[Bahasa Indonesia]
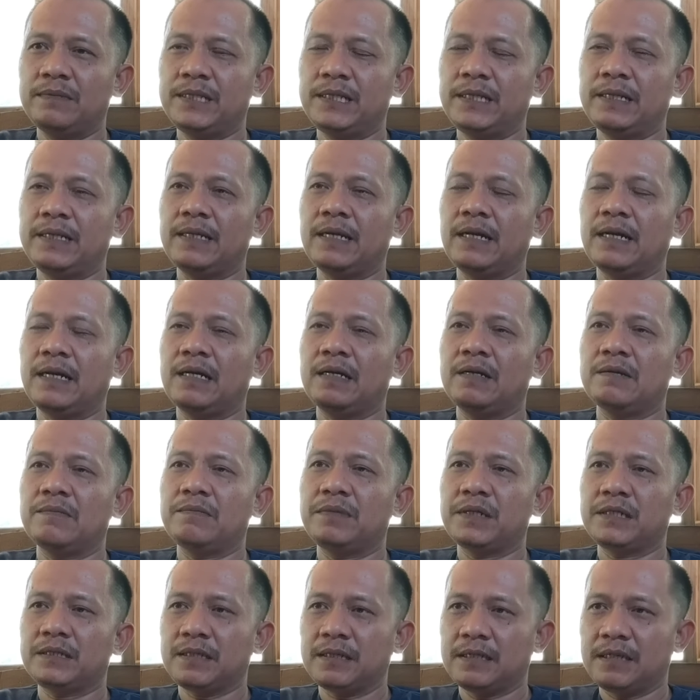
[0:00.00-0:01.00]
tidak akan
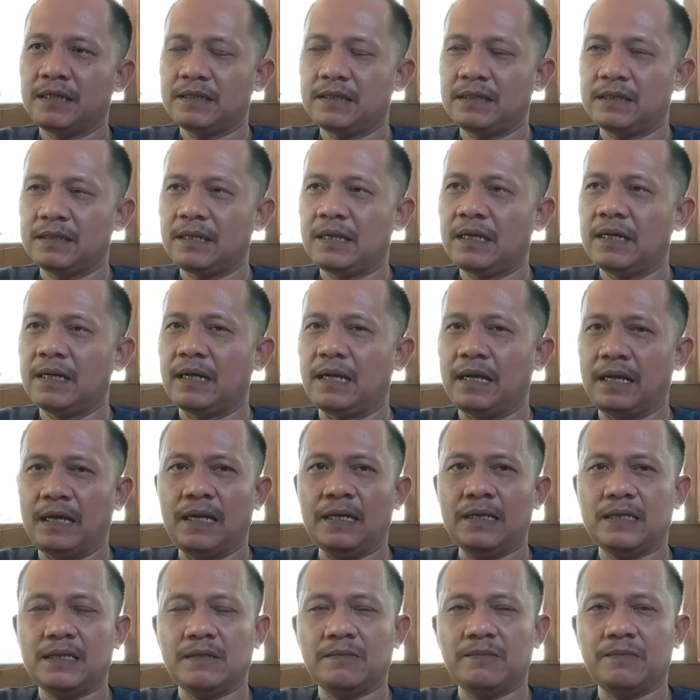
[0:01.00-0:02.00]
percaya tentang
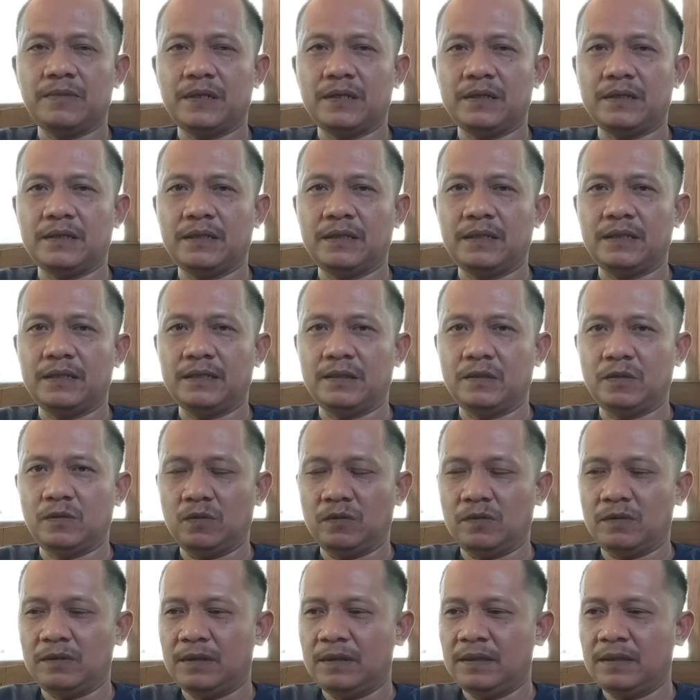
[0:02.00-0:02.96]
hal seperti itu.